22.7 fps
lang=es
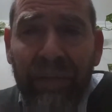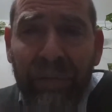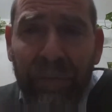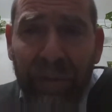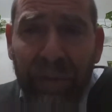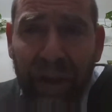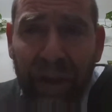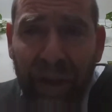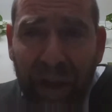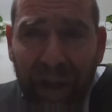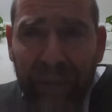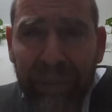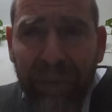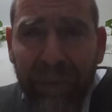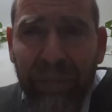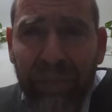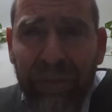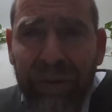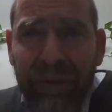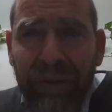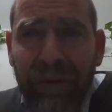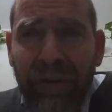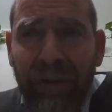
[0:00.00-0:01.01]
porque Él la
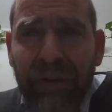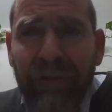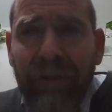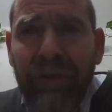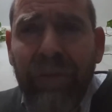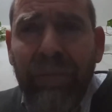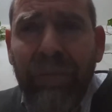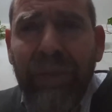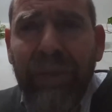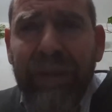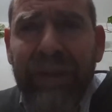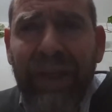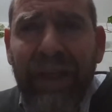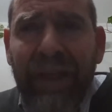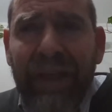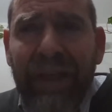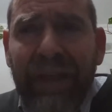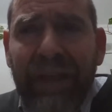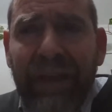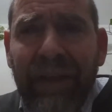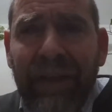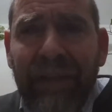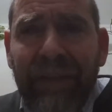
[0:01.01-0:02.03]
prometió a nuestro
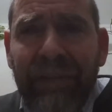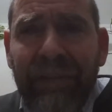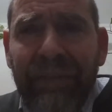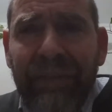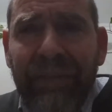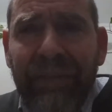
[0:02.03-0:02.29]
patriarca.